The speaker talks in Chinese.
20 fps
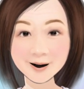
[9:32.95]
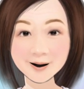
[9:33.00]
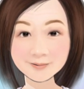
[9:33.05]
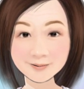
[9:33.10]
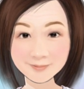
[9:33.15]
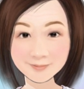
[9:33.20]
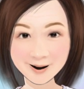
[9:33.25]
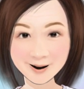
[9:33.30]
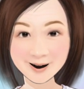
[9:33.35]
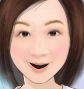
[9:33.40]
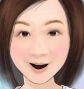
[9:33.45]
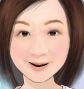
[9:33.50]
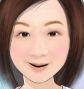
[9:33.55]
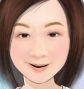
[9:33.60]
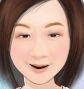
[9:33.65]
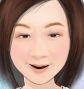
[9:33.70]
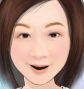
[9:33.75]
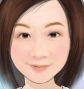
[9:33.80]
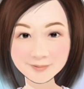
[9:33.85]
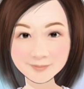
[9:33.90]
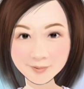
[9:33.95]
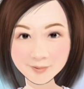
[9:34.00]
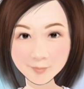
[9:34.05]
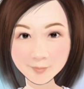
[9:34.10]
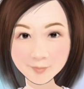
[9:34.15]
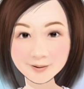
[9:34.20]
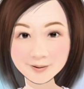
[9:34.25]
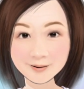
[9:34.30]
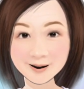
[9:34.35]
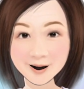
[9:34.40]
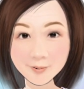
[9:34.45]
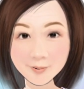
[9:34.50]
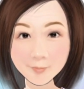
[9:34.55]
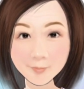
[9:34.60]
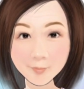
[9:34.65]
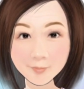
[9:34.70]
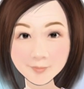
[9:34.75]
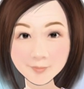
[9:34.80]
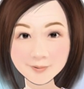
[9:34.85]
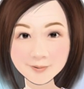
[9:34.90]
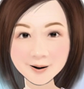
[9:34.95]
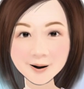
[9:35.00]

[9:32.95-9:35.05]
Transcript: 能带来更好的控制效果，